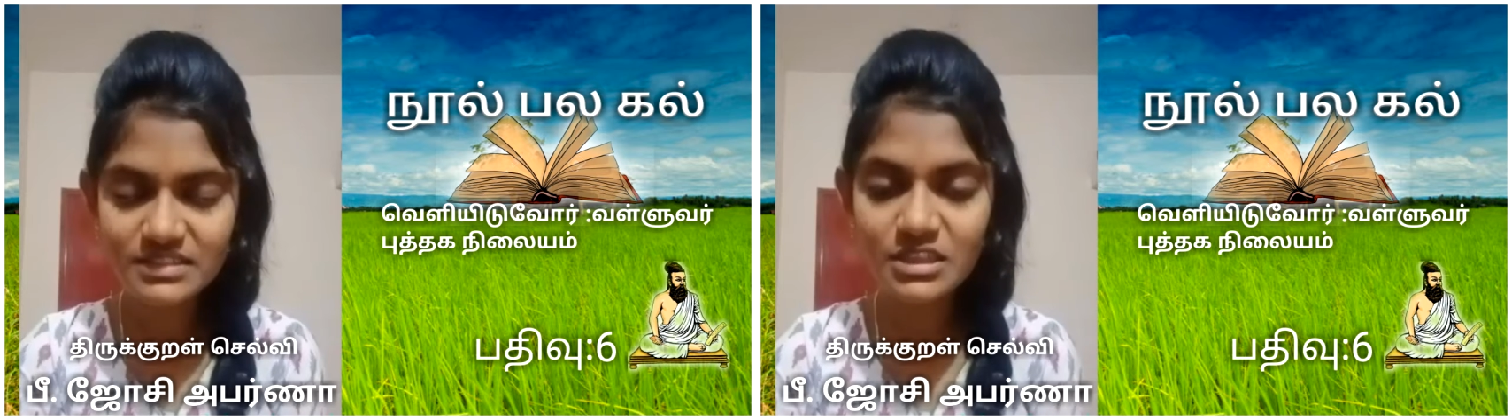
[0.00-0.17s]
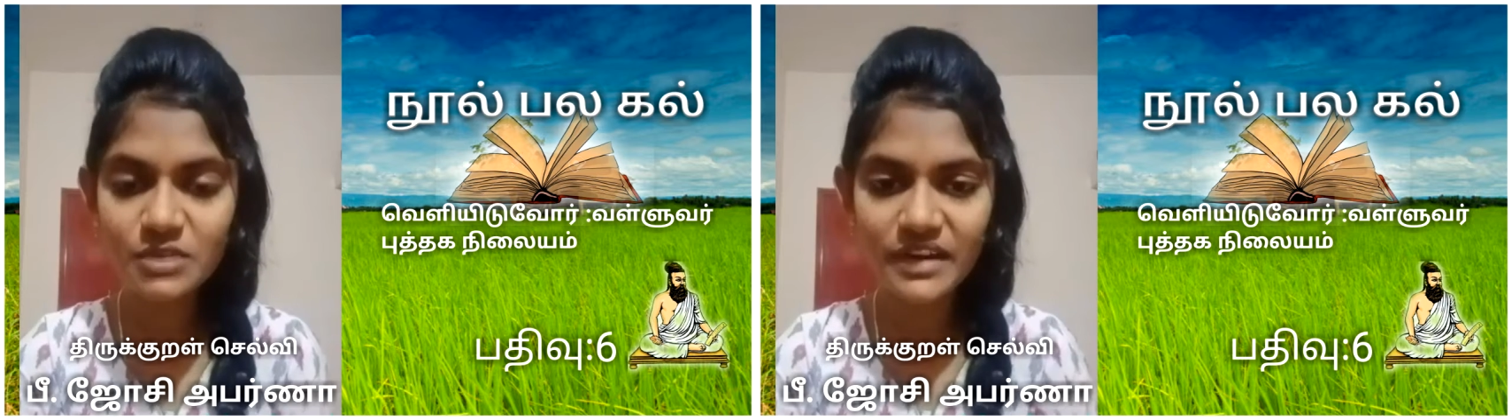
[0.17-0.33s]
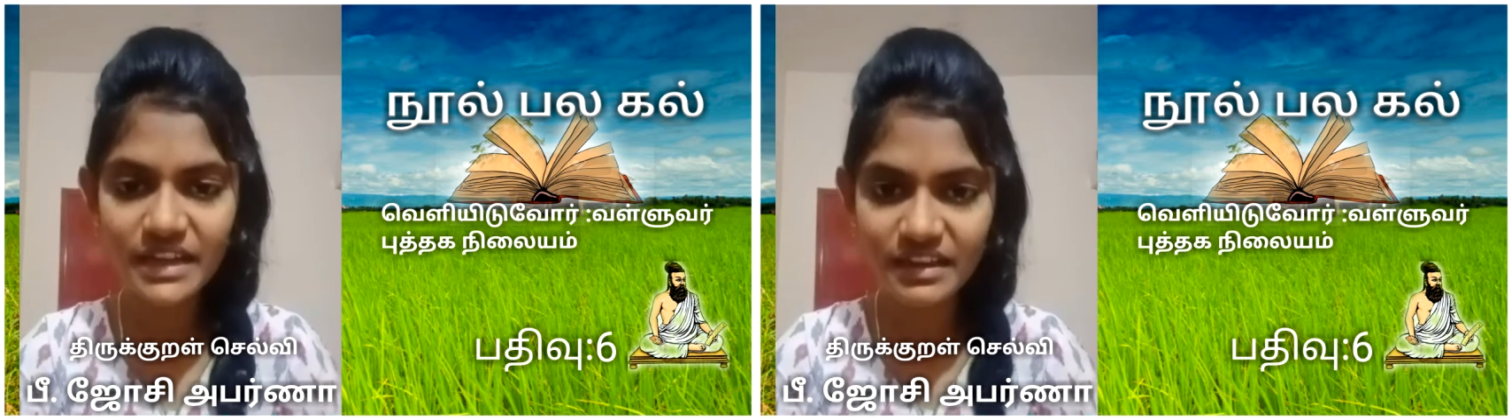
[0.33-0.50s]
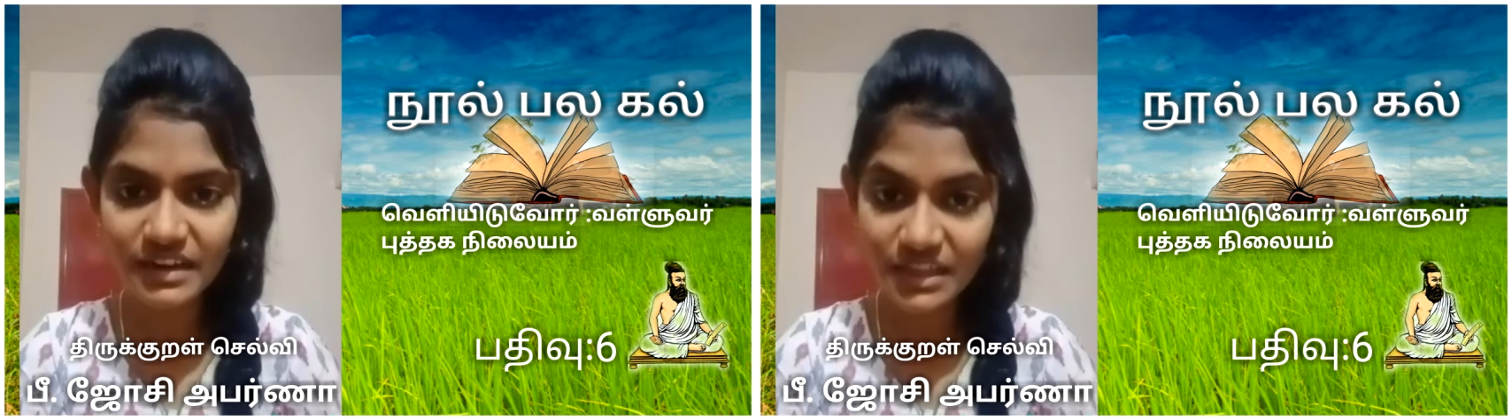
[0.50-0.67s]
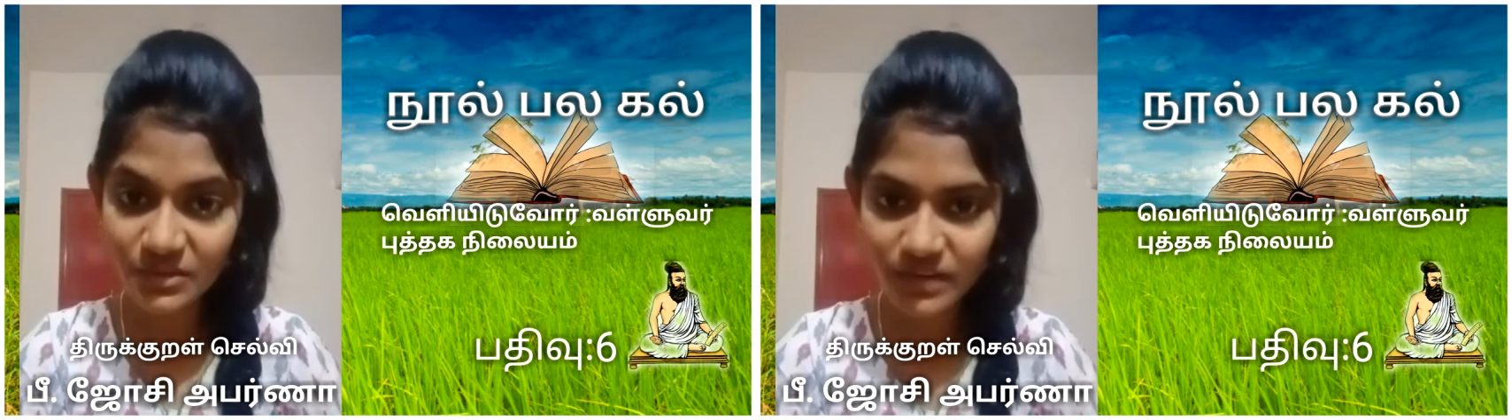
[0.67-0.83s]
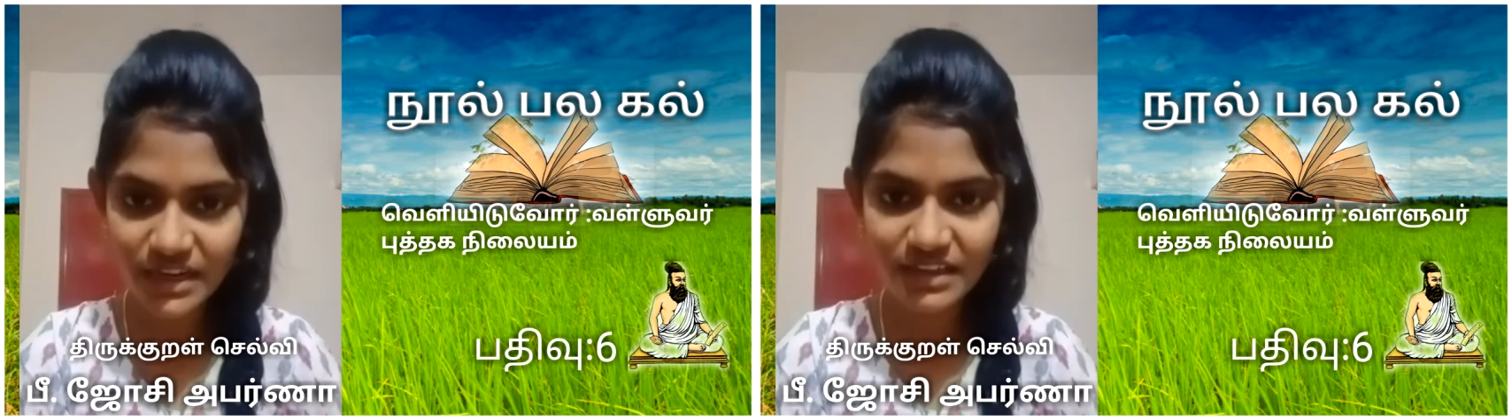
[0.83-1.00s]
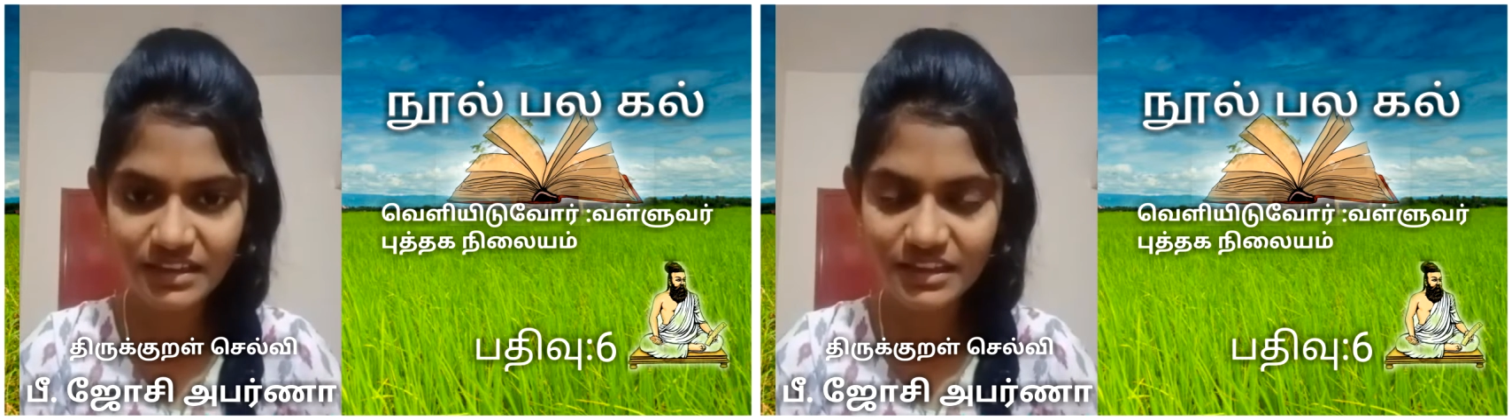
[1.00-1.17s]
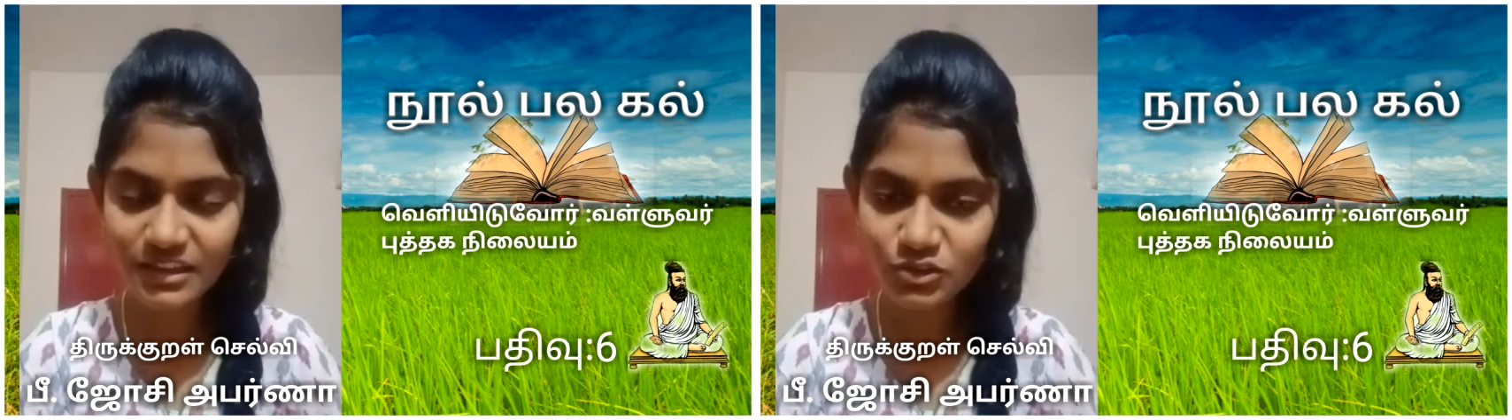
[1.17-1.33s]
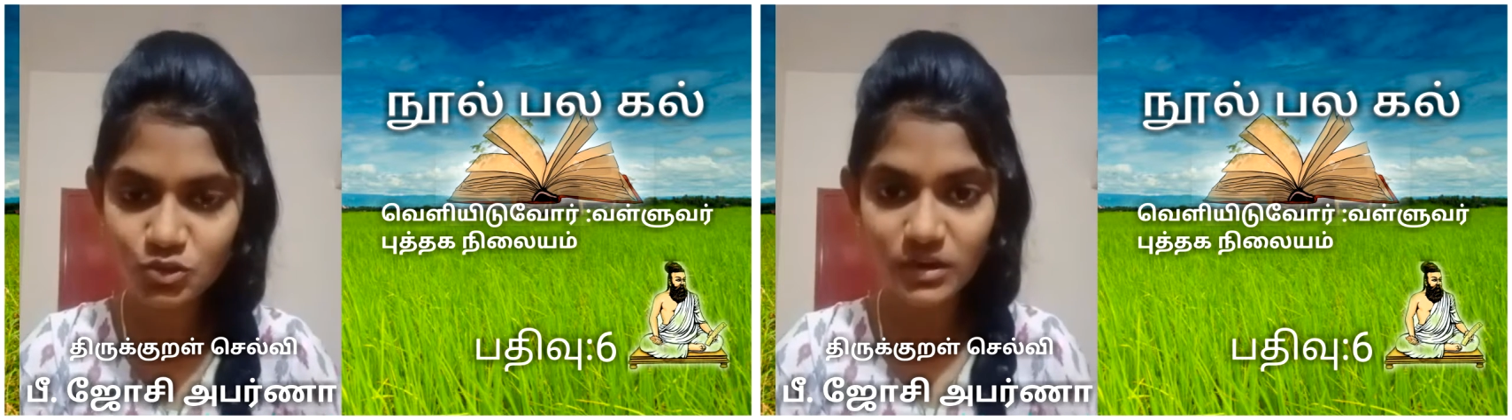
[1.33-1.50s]
திருவடிகளை
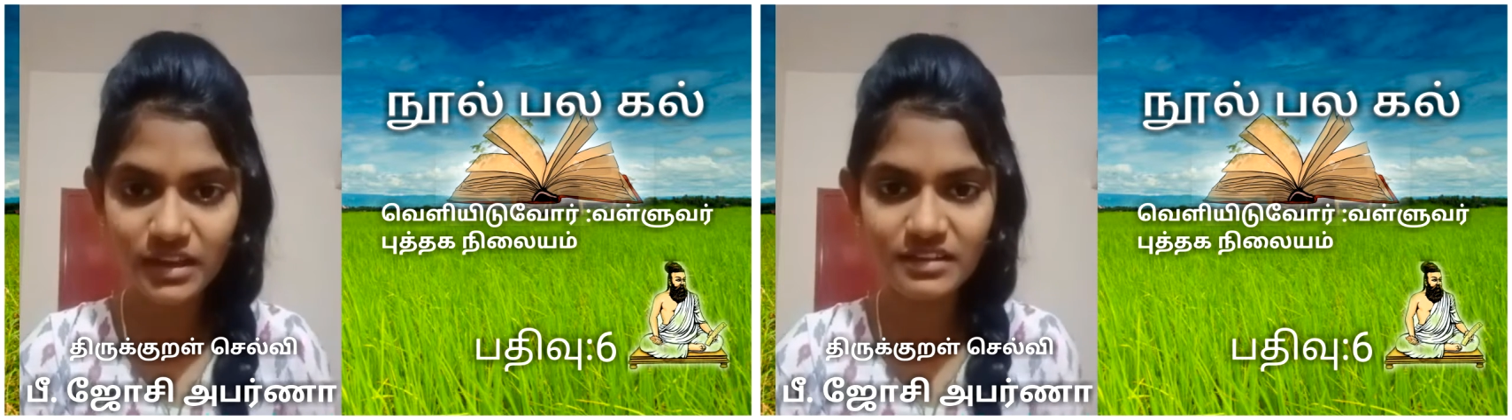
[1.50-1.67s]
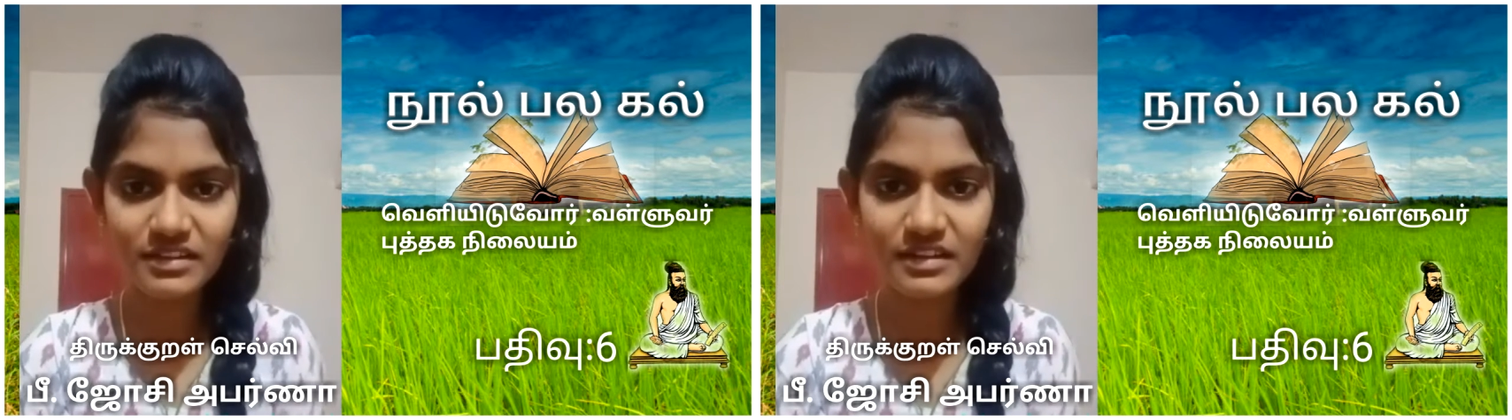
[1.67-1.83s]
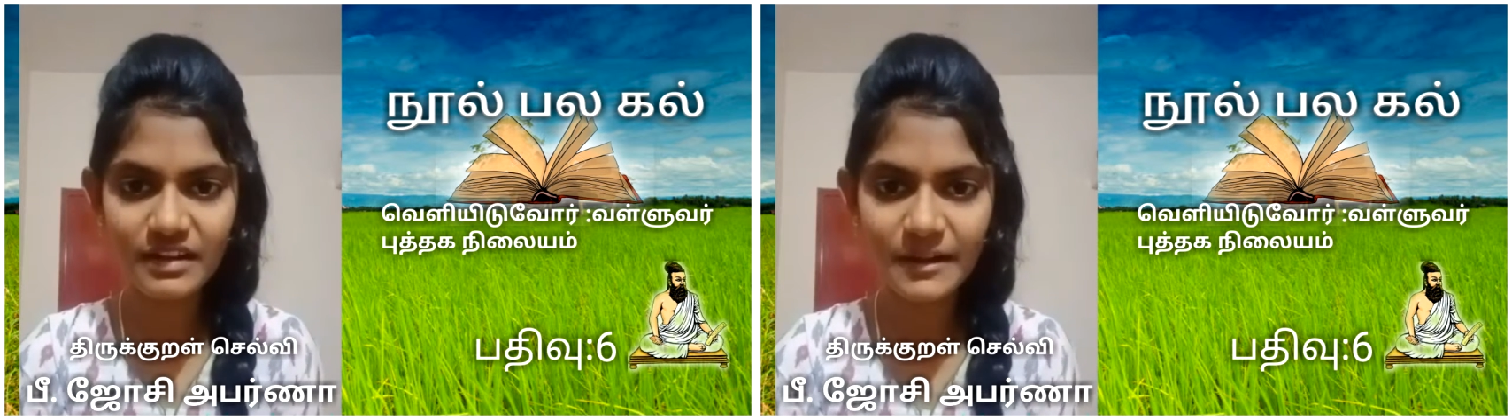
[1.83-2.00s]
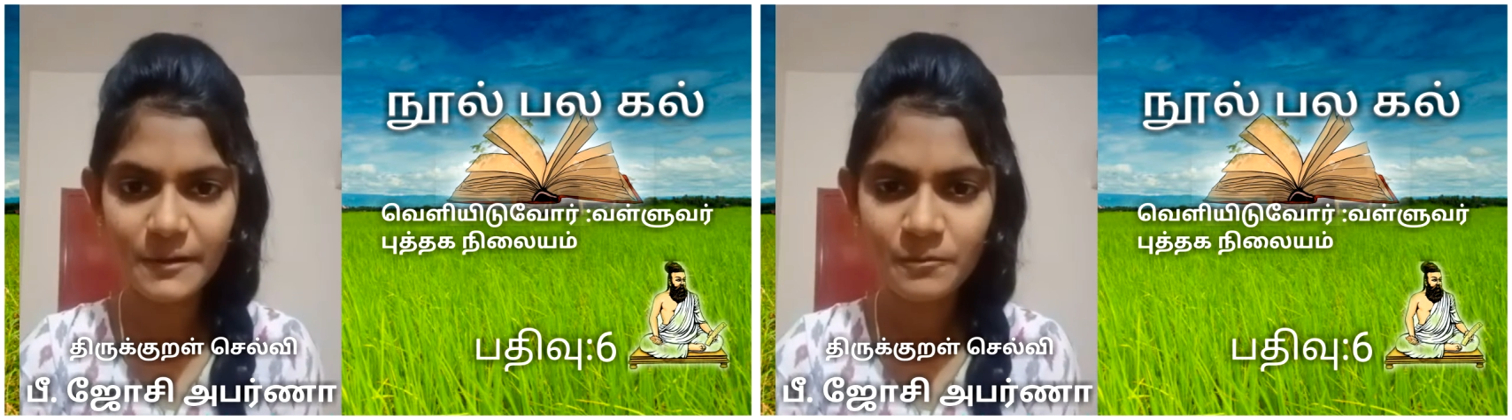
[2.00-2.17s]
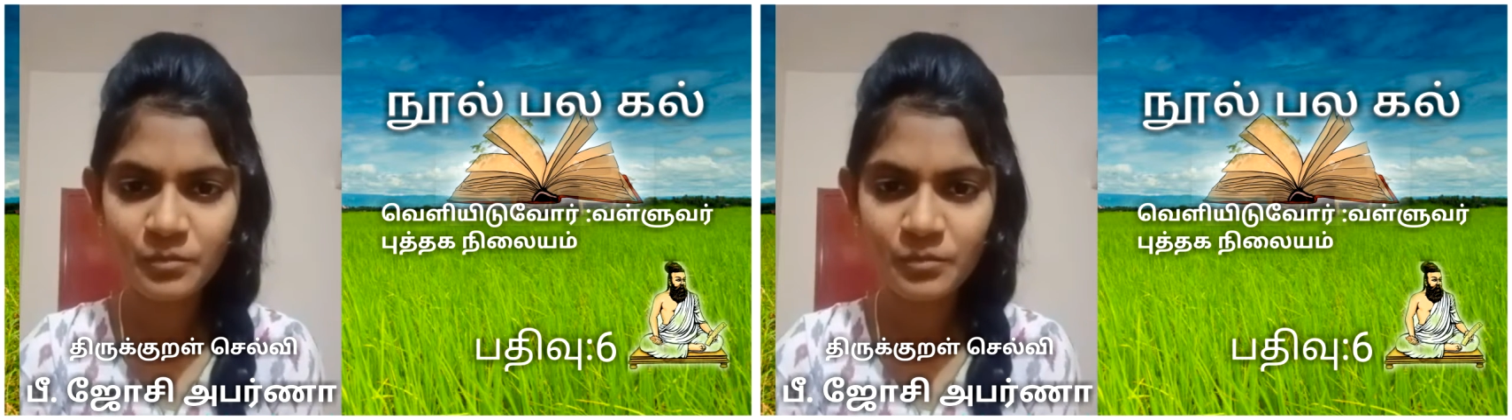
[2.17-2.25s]
வணங்கி தொடங்குகிறேன்